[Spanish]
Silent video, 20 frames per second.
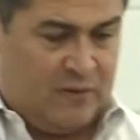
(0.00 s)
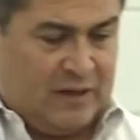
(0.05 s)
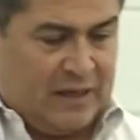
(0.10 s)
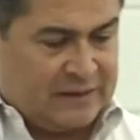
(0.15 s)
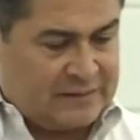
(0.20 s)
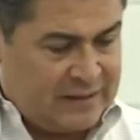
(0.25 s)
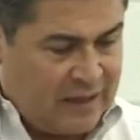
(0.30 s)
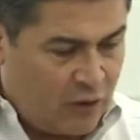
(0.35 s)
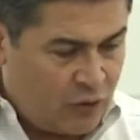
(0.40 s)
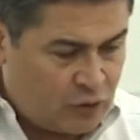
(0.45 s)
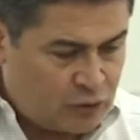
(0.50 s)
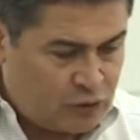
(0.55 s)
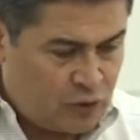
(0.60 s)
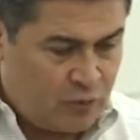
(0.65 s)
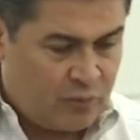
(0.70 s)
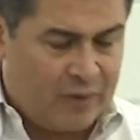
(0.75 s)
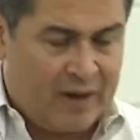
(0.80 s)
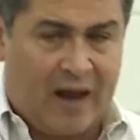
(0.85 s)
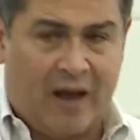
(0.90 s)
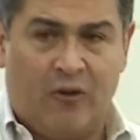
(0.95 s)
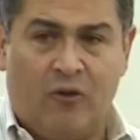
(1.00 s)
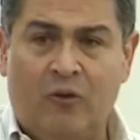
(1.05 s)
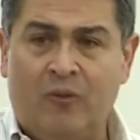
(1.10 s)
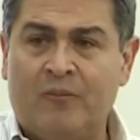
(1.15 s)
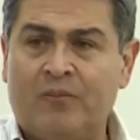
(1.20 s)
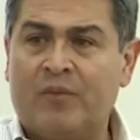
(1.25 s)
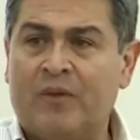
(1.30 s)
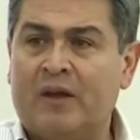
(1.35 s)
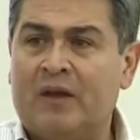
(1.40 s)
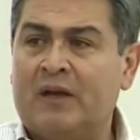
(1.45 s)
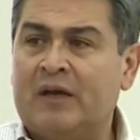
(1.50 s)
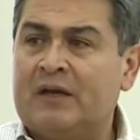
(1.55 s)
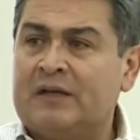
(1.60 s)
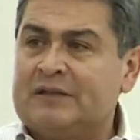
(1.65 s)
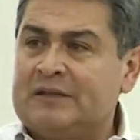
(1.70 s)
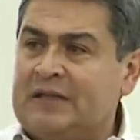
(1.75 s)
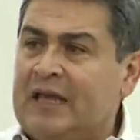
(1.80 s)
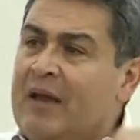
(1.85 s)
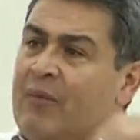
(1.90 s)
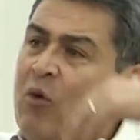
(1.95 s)
y ya está acostumbrado,
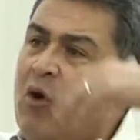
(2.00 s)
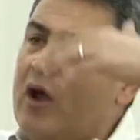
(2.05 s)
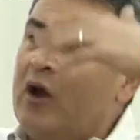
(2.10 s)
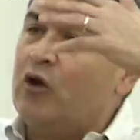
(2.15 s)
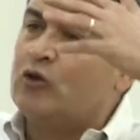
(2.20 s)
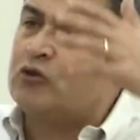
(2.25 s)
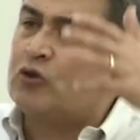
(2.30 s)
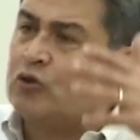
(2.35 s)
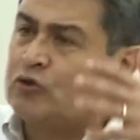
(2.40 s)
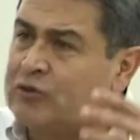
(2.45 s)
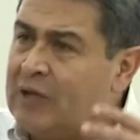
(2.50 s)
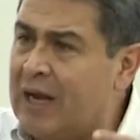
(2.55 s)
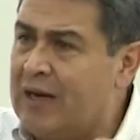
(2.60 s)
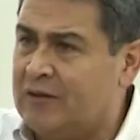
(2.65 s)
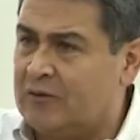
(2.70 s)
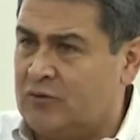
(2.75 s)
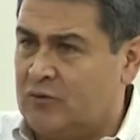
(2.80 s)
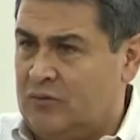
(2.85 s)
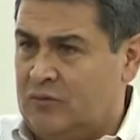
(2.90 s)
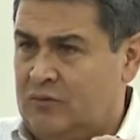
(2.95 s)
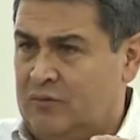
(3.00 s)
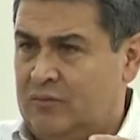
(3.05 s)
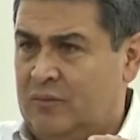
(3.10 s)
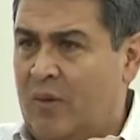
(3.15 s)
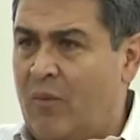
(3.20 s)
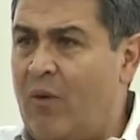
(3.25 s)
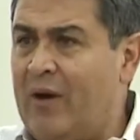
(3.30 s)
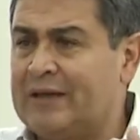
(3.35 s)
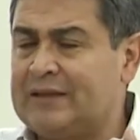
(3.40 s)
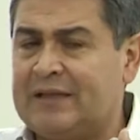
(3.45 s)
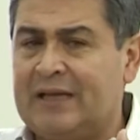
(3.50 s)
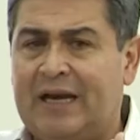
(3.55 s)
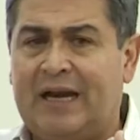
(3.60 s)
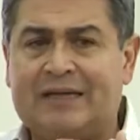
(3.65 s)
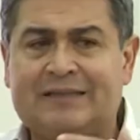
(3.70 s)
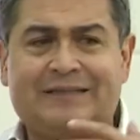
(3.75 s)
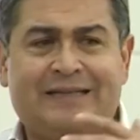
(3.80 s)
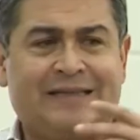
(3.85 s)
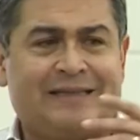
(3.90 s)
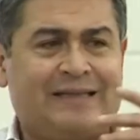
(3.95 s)
demos el otro salto. Vamos a
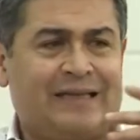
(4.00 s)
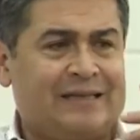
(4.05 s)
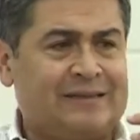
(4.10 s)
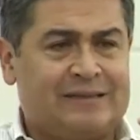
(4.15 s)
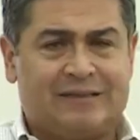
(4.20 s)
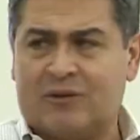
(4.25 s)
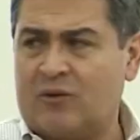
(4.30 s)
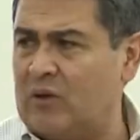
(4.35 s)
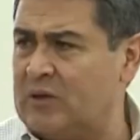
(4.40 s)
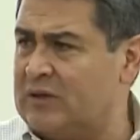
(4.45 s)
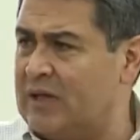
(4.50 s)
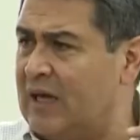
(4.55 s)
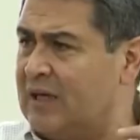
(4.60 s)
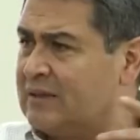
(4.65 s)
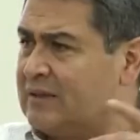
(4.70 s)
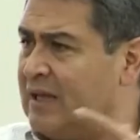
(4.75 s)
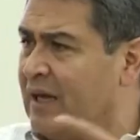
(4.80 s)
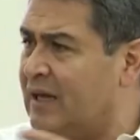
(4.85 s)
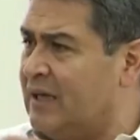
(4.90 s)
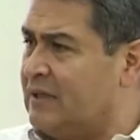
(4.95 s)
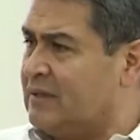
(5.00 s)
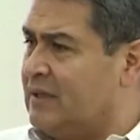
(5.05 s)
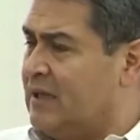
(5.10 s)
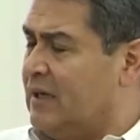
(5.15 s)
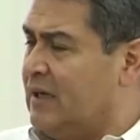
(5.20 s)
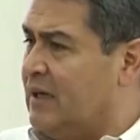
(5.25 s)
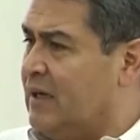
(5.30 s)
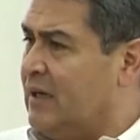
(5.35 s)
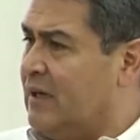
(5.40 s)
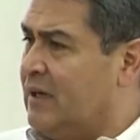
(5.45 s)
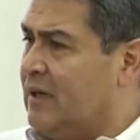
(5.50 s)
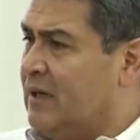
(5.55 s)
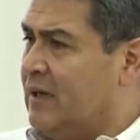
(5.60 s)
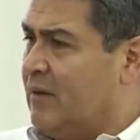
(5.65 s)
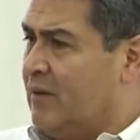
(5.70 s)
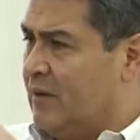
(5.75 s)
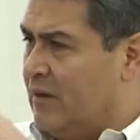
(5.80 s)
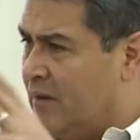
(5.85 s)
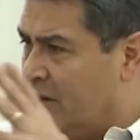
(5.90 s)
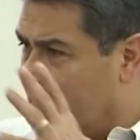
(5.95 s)
tener 70, ¿cuántas hectáreas de
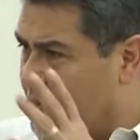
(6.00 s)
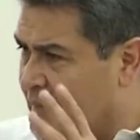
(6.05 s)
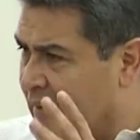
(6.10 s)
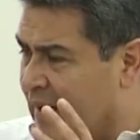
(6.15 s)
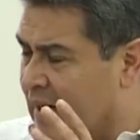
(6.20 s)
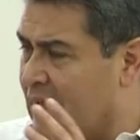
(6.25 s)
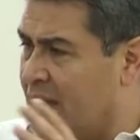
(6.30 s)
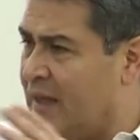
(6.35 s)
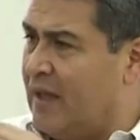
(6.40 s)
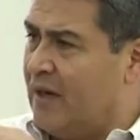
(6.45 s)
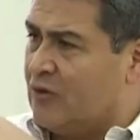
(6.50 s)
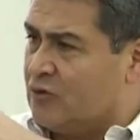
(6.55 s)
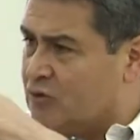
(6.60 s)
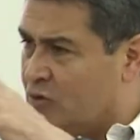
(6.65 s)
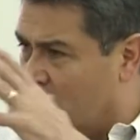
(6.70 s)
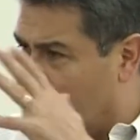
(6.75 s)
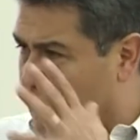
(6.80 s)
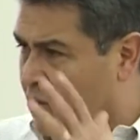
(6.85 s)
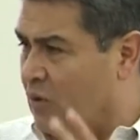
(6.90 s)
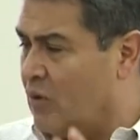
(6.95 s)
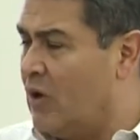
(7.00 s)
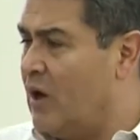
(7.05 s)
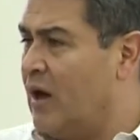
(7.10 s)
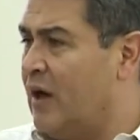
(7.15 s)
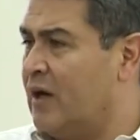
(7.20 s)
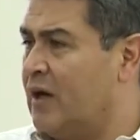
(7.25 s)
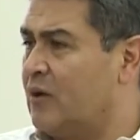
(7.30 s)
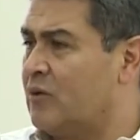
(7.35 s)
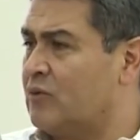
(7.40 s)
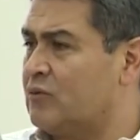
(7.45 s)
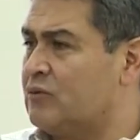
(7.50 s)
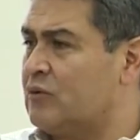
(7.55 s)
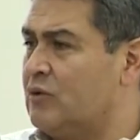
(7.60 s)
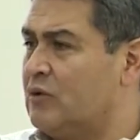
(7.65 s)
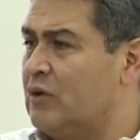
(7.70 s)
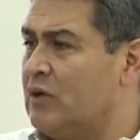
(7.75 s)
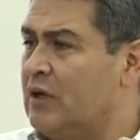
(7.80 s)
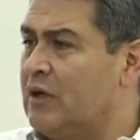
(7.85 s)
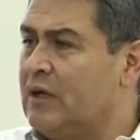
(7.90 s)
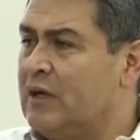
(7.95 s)
invernaderos o agricultura?
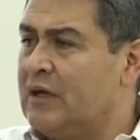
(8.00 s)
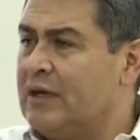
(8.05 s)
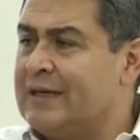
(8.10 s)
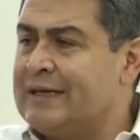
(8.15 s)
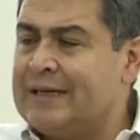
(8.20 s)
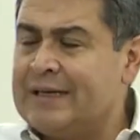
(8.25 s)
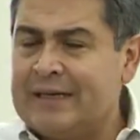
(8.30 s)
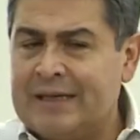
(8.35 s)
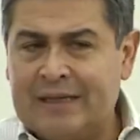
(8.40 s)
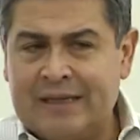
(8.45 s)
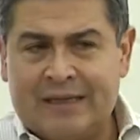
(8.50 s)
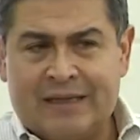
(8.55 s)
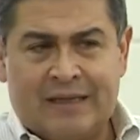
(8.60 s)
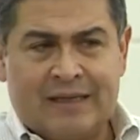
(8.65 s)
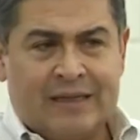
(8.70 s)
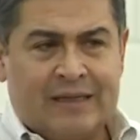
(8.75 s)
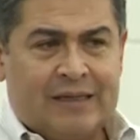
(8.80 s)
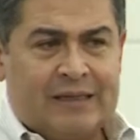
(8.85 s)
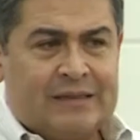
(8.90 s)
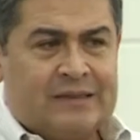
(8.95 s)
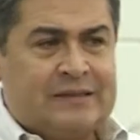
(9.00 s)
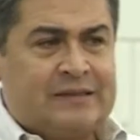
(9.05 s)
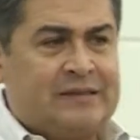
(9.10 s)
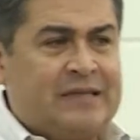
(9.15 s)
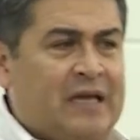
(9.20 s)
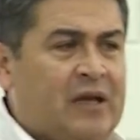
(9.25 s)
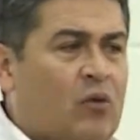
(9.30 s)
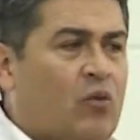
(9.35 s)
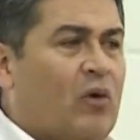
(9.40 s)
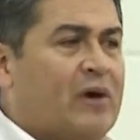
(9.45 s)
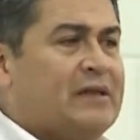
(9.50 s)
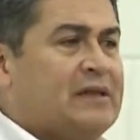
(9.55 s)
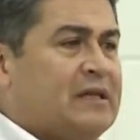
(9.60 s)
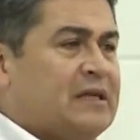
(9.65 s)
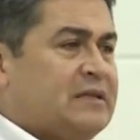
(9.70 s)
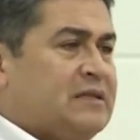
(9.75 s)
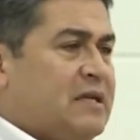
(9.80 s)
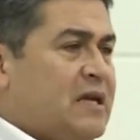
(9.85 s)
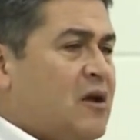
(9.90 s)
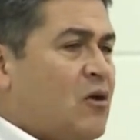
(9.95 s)

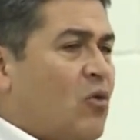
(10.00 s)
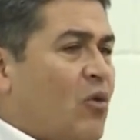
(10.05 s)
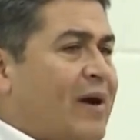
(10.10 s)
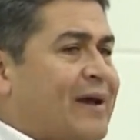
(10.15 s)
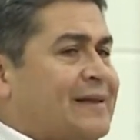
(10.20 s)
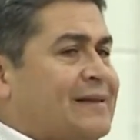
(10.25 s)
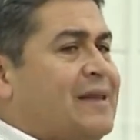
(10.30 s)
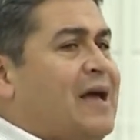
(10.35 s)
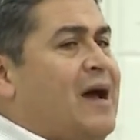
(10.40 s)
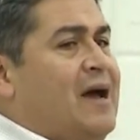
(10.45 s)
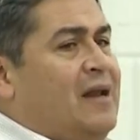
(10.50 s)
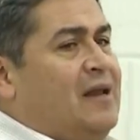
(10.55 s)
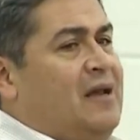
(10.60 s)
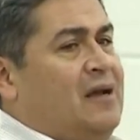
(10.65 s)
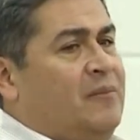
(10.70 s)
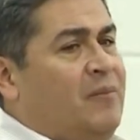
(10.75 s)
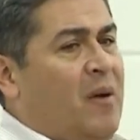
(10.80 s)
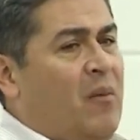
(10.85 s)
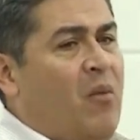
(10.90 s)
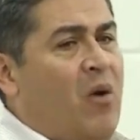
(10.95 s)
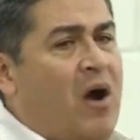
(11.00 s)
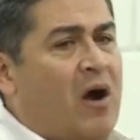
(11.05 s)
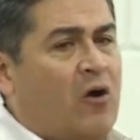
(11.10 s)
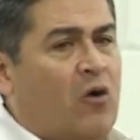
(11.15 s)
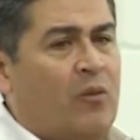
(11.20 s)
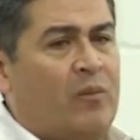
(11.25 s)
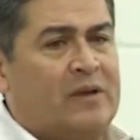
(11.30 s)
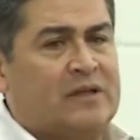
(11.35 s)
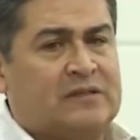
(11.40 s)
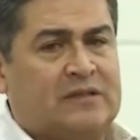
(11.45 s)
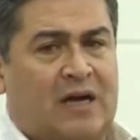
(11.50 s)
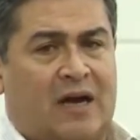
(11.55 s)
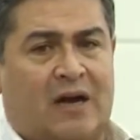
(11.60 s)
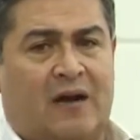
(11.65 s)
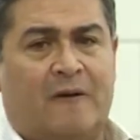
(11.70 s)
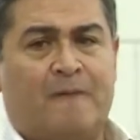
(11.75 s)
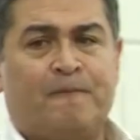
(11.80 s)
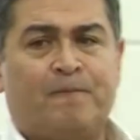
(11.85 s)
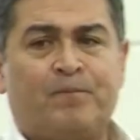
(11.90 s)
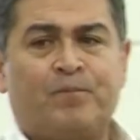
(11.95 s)
55 hectáreas. Vamos a
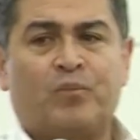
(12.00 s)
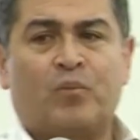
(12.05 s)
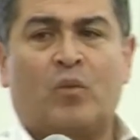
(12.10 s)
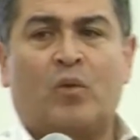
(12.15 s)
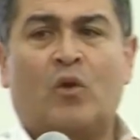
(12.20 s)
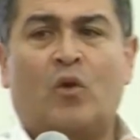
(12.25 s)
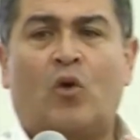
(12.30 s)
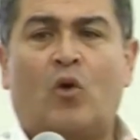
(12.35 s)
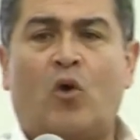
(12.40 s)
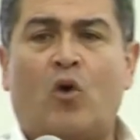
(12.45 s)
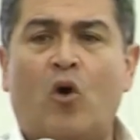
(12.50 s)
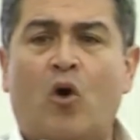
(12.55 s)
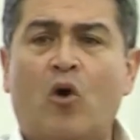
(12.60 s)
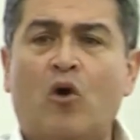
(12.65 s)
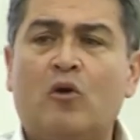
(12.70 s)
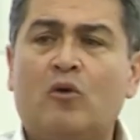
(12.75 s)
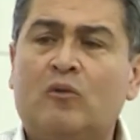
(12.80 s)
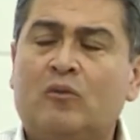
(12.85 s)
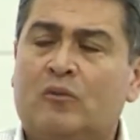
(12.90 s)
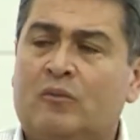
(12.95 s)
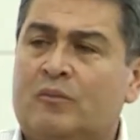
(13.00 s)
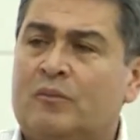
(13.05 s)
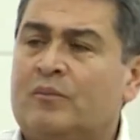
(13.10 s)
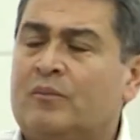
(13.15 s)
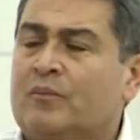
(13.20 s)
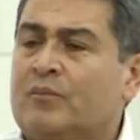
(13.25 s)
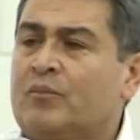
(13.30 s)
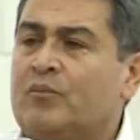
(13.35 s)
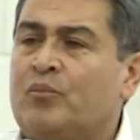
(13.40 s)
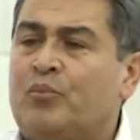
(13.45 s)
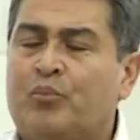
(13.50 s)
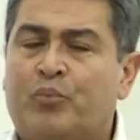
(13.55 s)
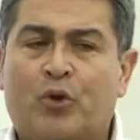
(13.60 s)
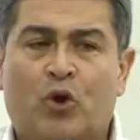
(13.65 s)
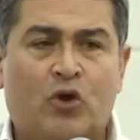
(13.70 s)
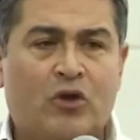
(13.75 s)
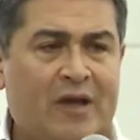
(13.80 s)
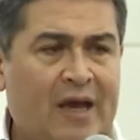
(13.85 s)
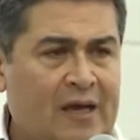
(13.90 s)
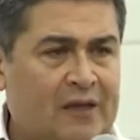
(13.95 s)
comenzar con
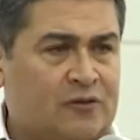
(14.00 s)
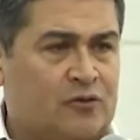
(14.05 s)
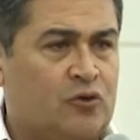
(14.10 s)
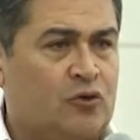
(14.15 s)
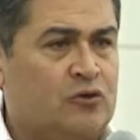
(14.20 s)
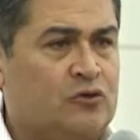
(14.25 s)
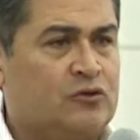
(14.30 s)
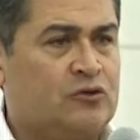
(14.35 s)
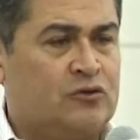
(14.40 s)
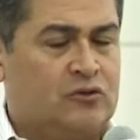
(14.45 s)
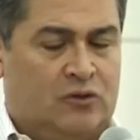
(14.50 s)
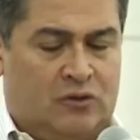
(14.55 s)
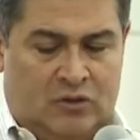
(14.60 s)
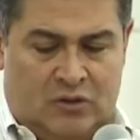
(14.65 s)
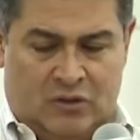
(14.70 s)
proyectos,